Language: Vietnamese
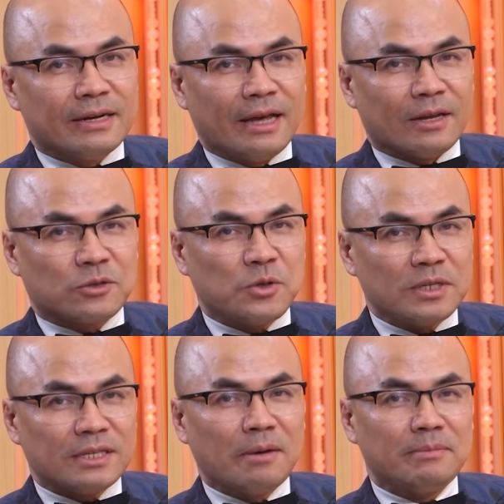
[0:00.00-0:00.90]
để
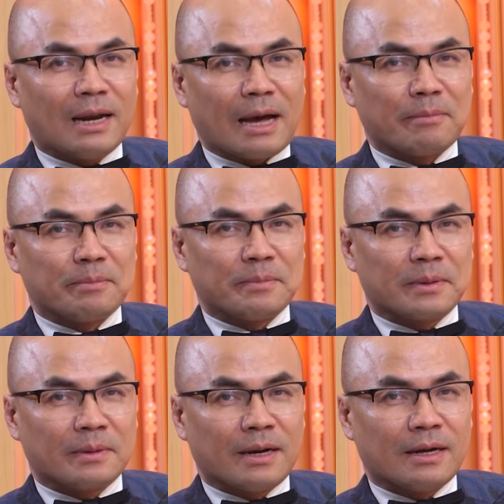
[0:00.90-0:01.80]
chuyên tâm làm
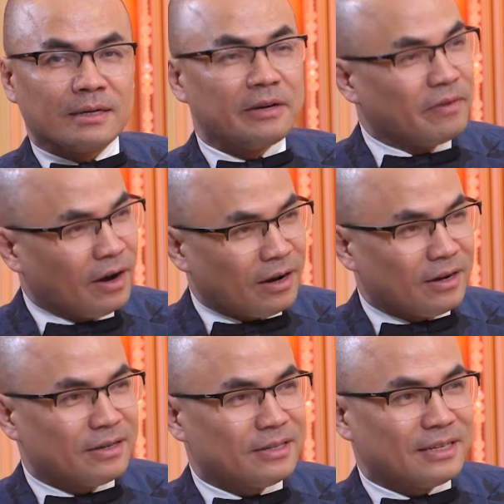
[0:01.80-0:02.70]
à, người vợ
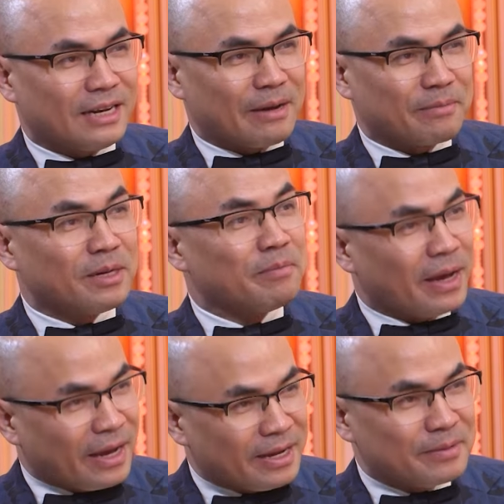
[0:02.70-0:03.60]
làm người
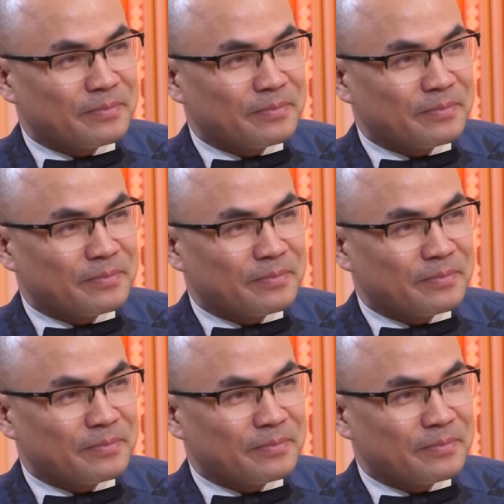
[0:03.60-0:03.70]
mẹ